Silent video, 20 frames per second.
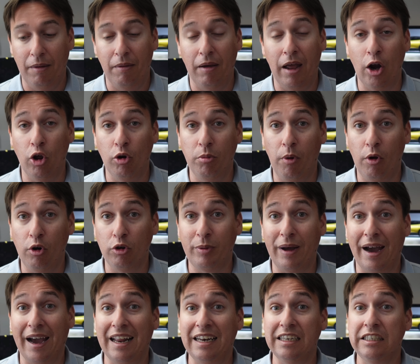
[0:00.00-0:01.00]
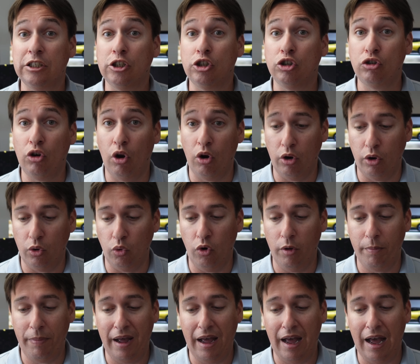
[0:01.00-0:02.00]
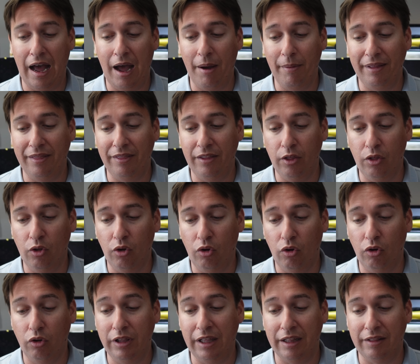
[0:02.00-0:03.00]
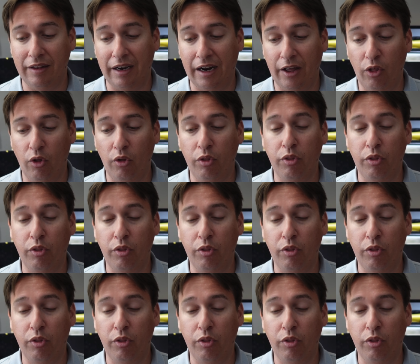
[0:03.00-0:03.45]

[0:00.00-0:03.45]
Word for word: el grupo Volkswagen solo en Europa ha vendido y entregado